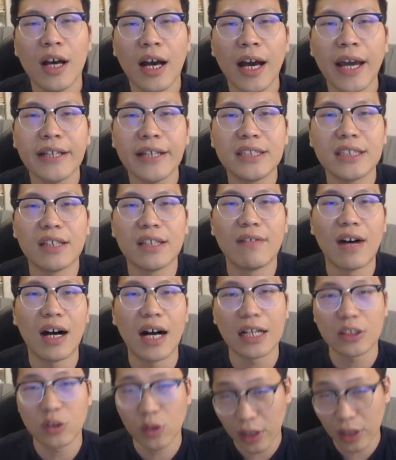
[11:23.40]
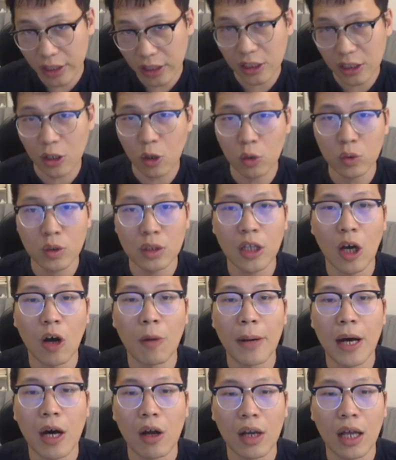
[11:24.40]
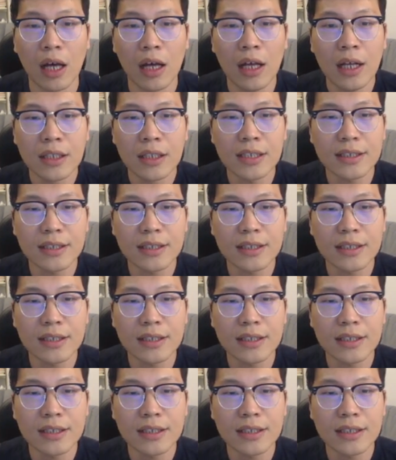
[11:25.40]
黑棋的王啊就可以成功的逃跑了。